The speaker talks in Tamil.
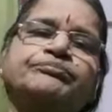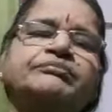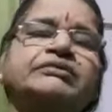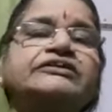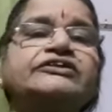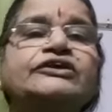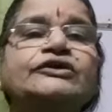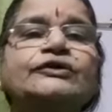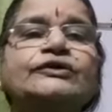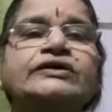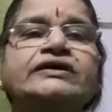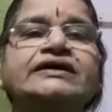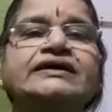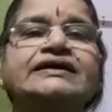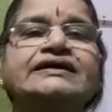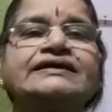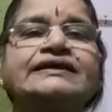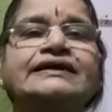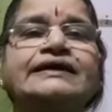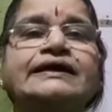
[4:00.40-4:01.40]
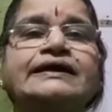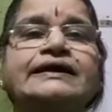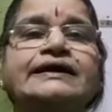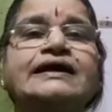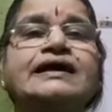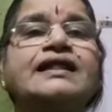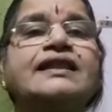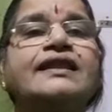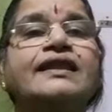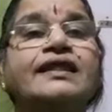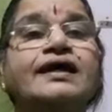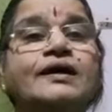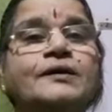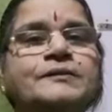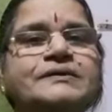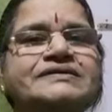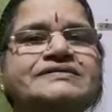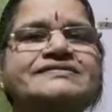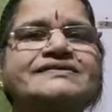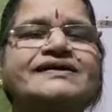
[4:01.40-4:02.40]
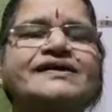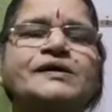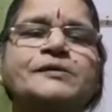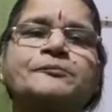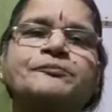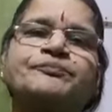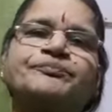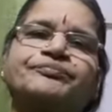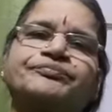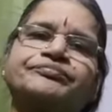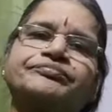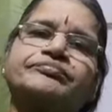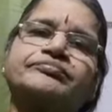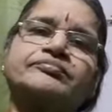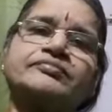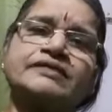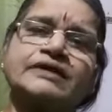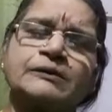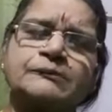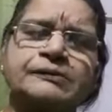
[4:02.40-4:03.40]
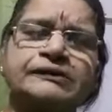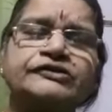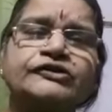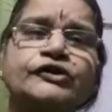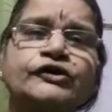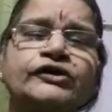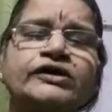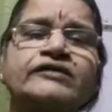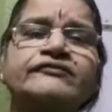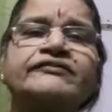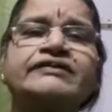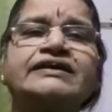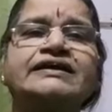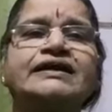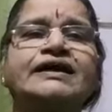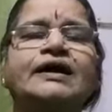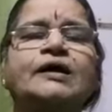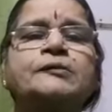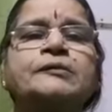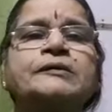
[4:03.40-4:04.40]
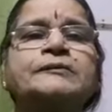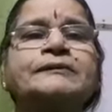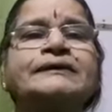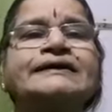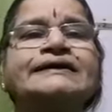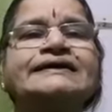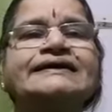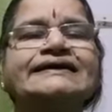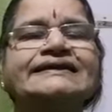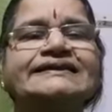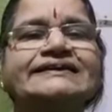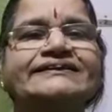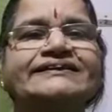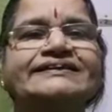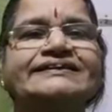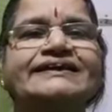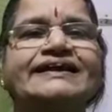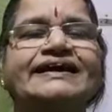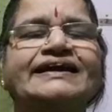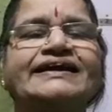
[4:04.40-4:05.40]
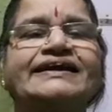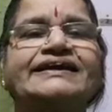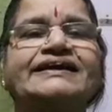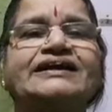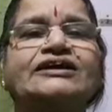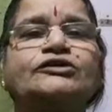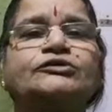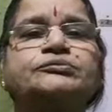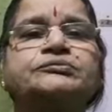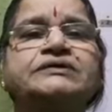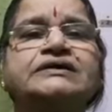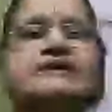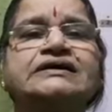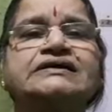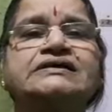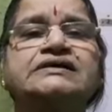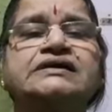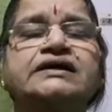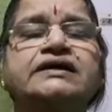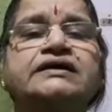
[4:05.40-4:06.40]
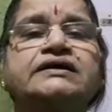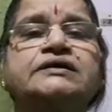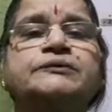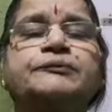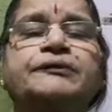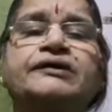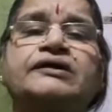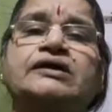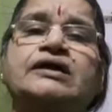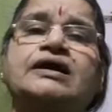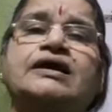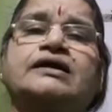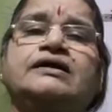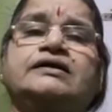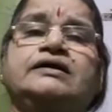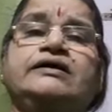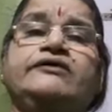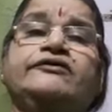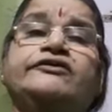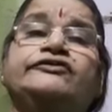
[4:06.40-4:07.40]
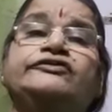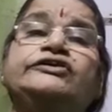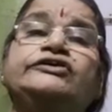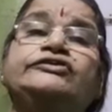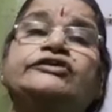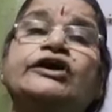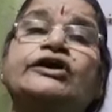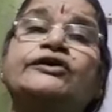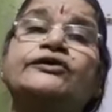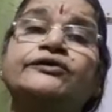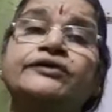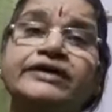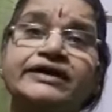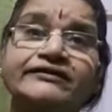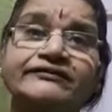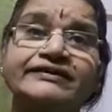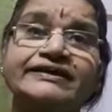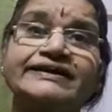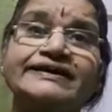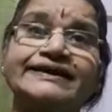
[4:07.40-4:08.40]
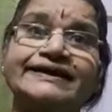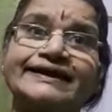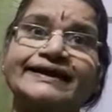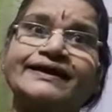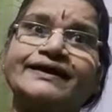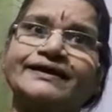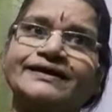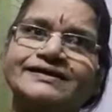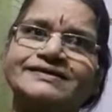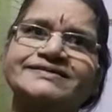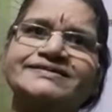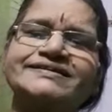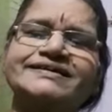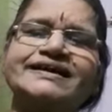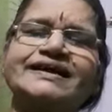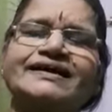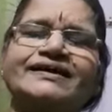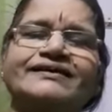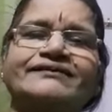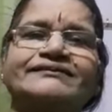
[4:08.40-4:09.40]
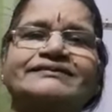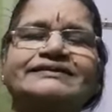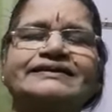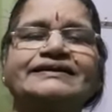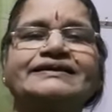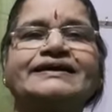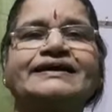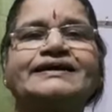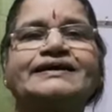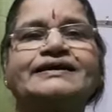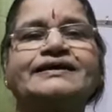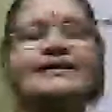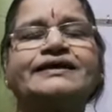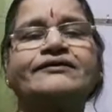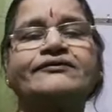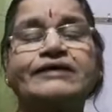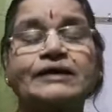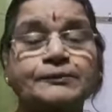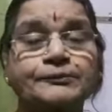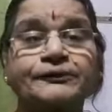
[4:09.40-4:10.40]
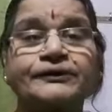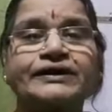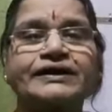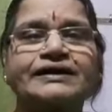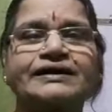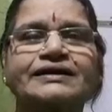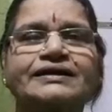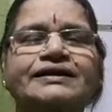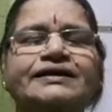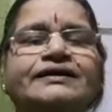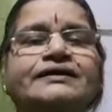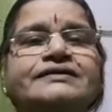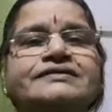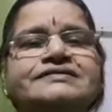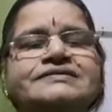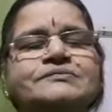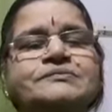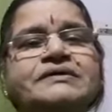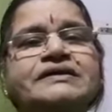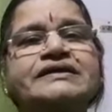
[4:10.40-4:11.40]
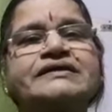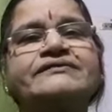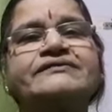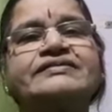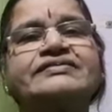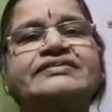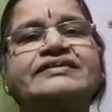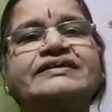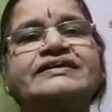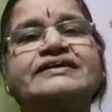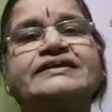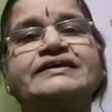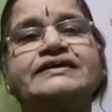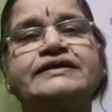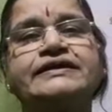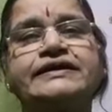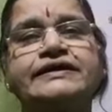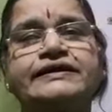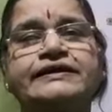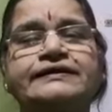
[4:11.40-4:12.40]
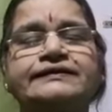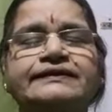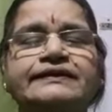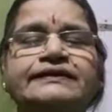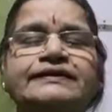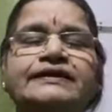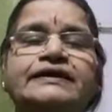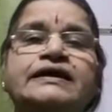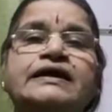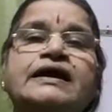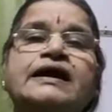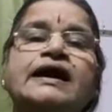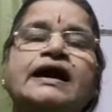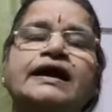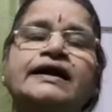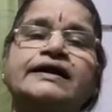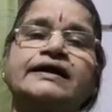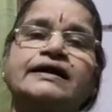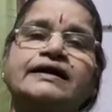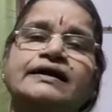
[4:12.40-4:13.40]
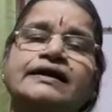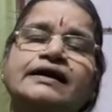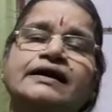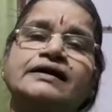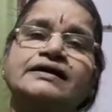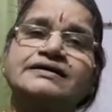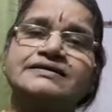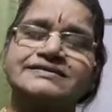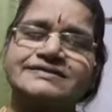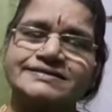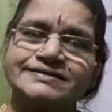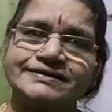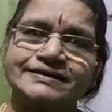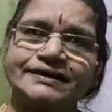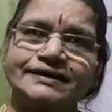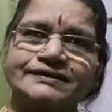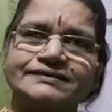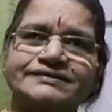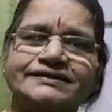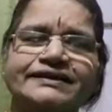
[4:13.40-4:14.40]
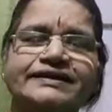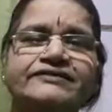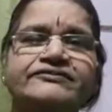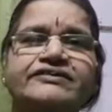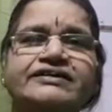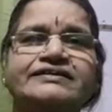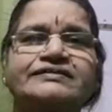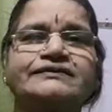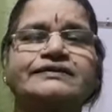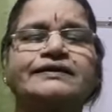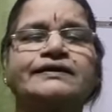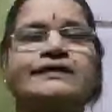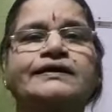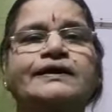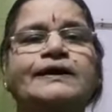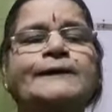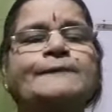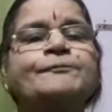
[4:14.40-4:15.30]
பதினொன்றுங்கிறது என்னங்க லாபஸ்தானம் பதினோராம் வீடு லாபம் இந்த இதனால் என்ன ஆகும்னா அவர் வந்து தன்னுடைய வீட்டுக்கே ஆட்சியாக வந்திருக்கார் இல்லையா வரப்போகிறார் இல்லையா டிசம்பர் இருபத்தி ஏழாம் தேதி அதனால் ஆட்சியாக சனி வர்றதுனால